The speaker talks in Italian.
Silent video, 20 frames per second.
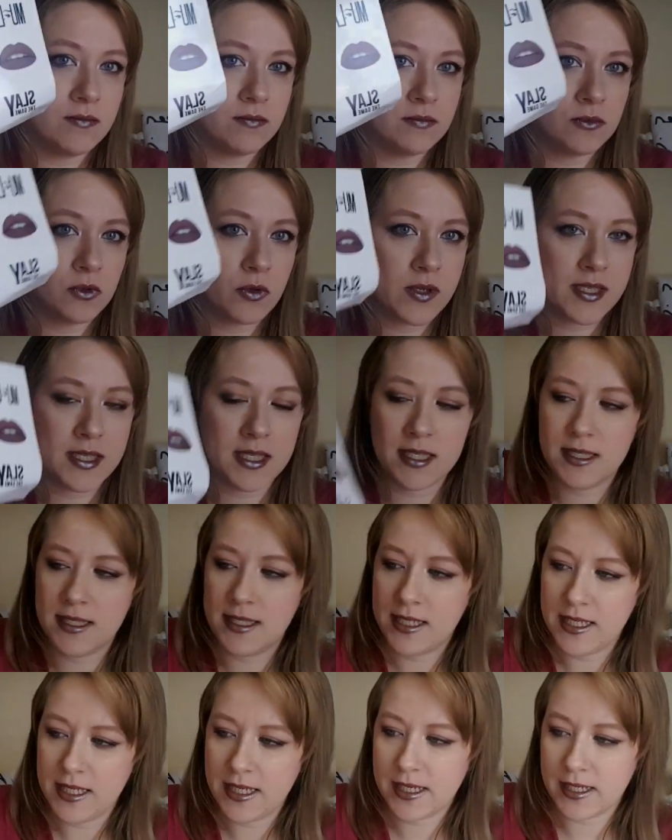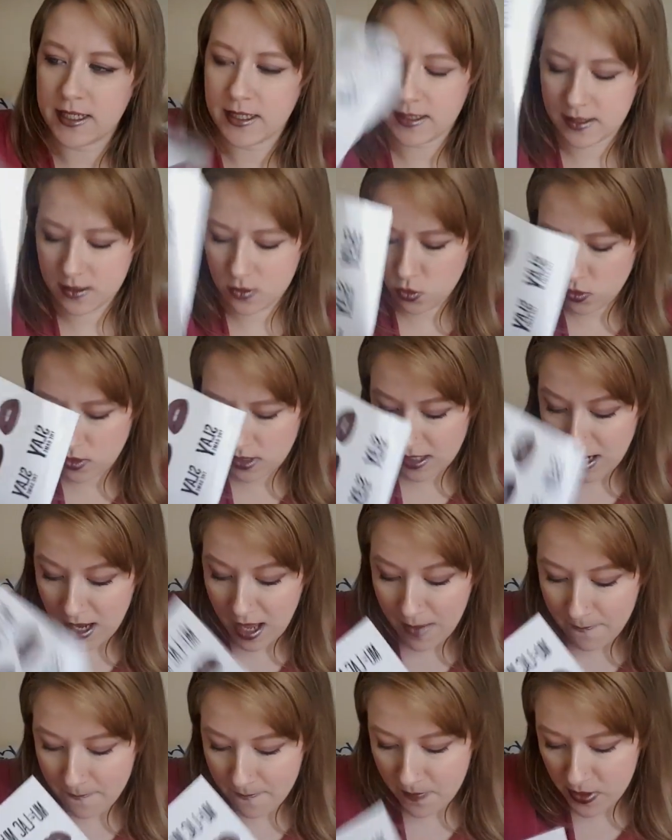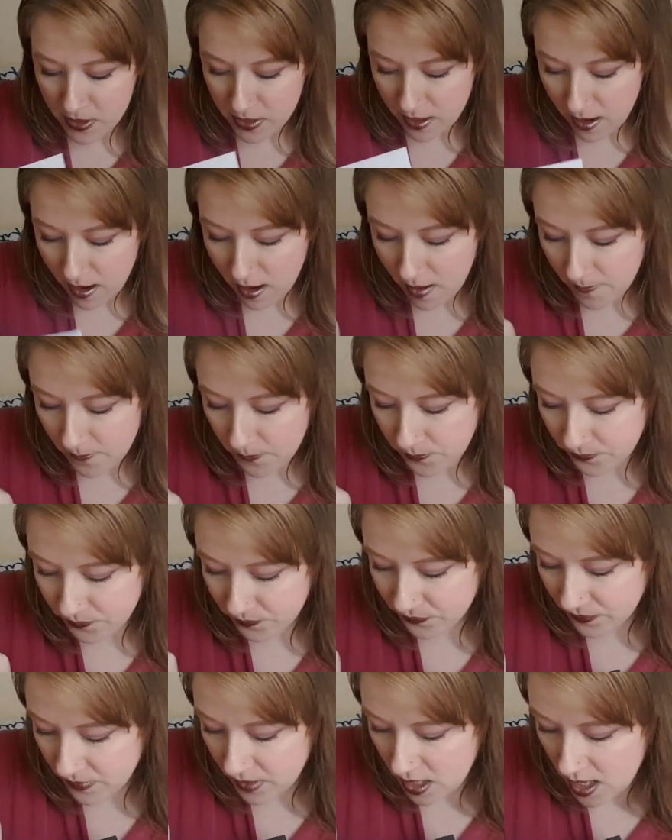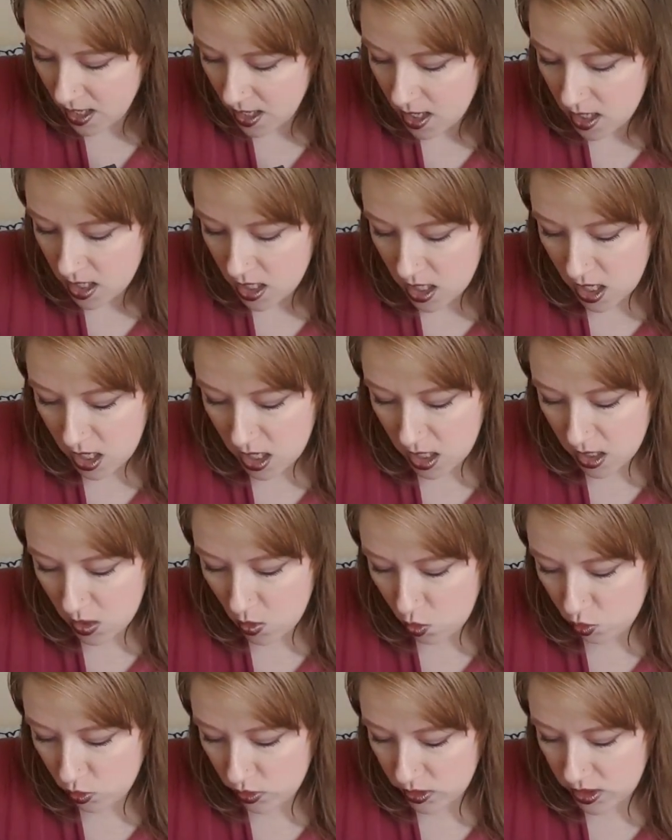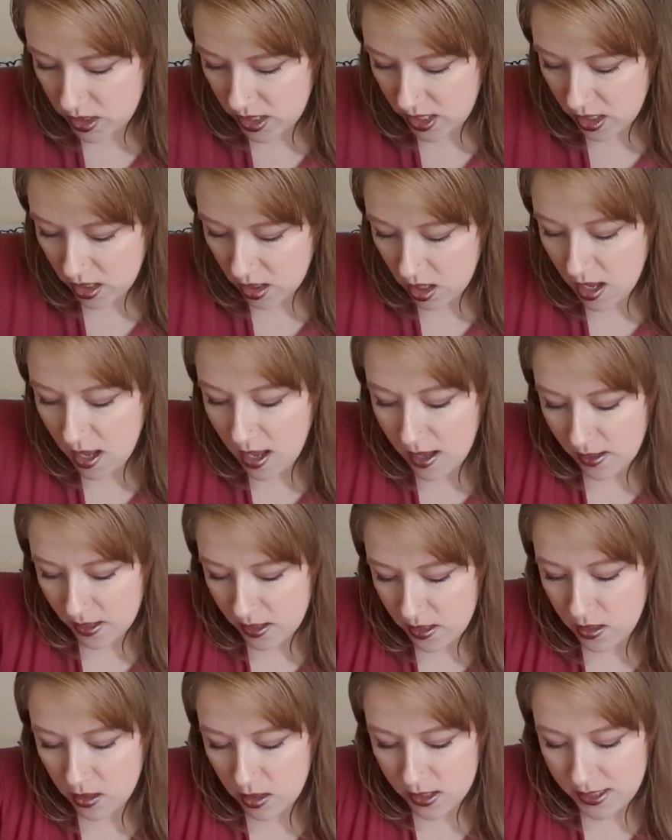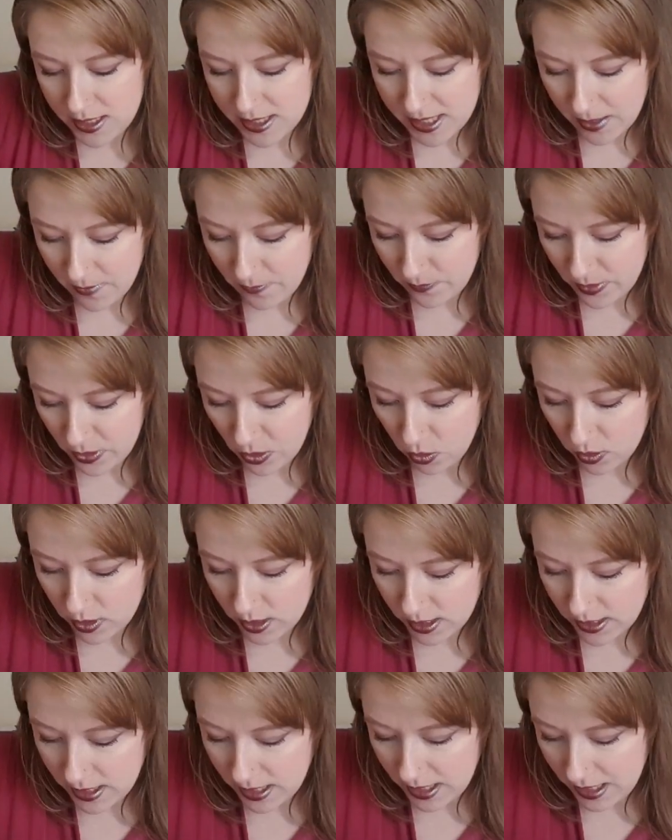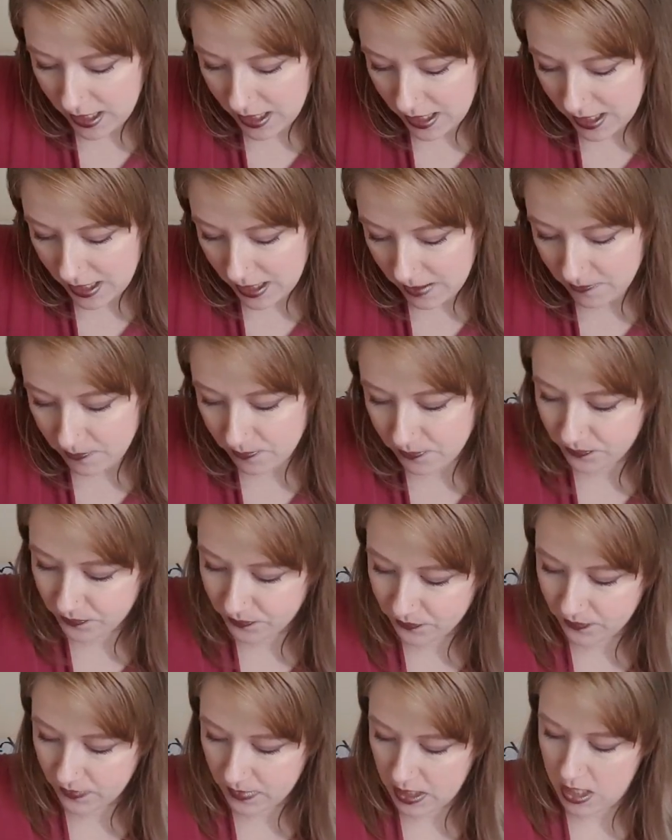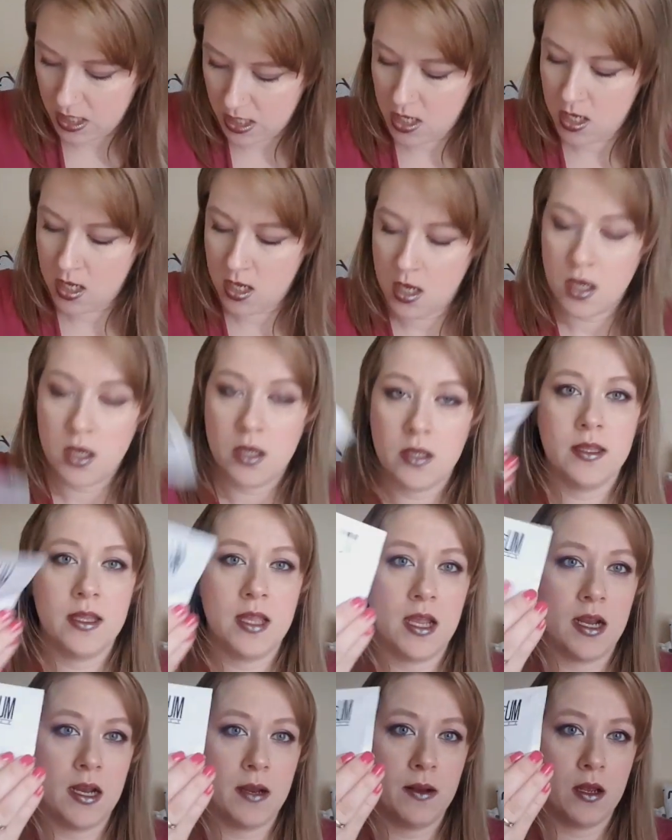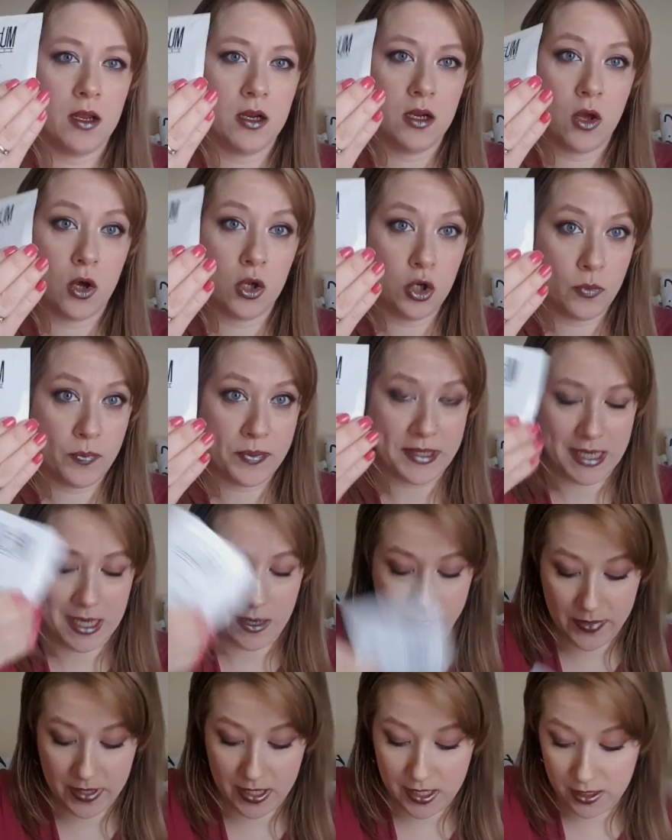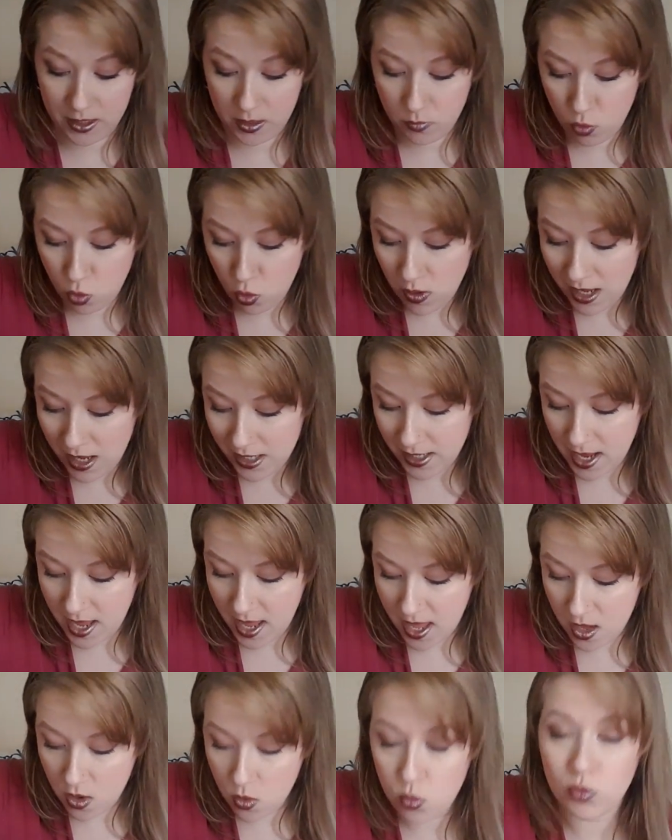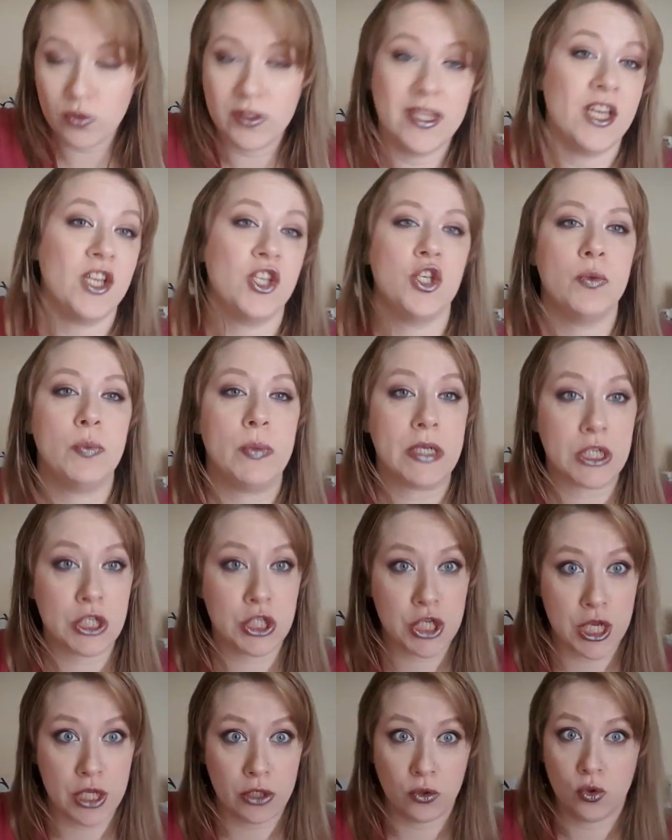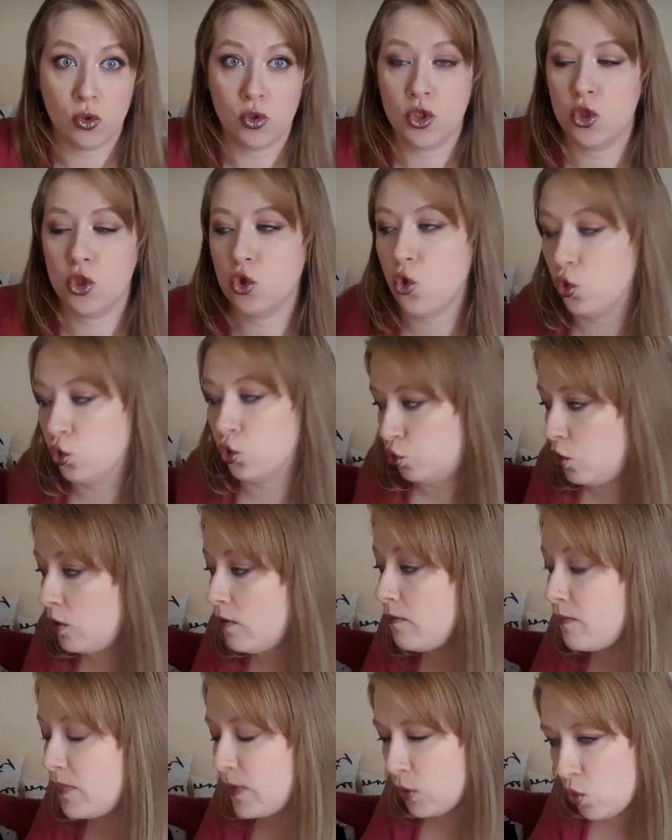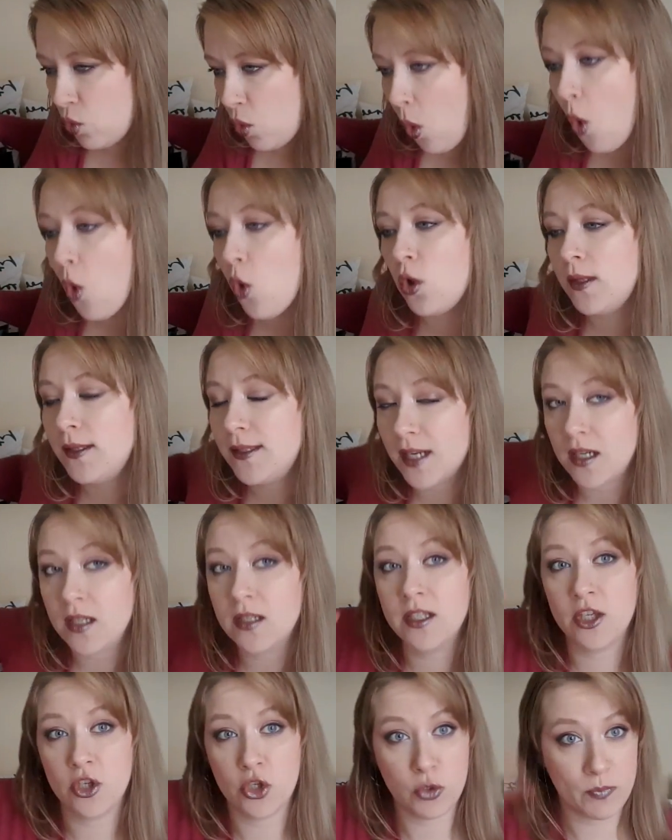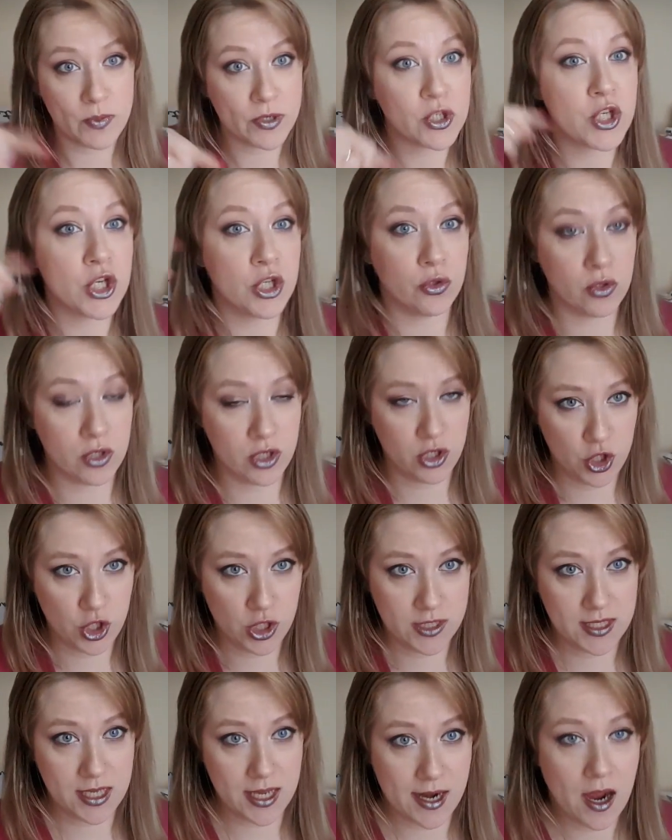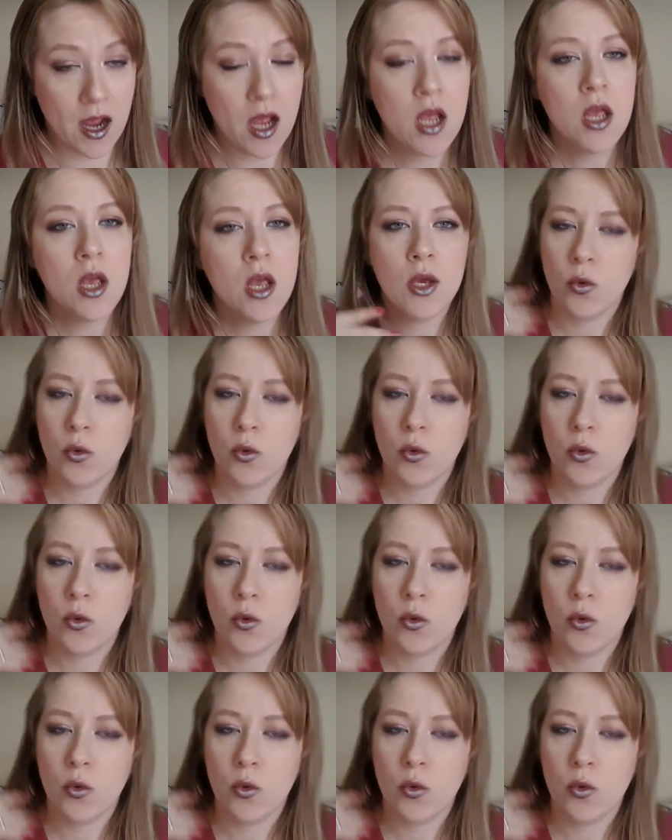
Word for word: mh, mm, questi stickers con le labbra e un, ah, il, il campione del dell'olio per capelli di Mulak e un 10% di sconto in più oltre al 10% che ci sarà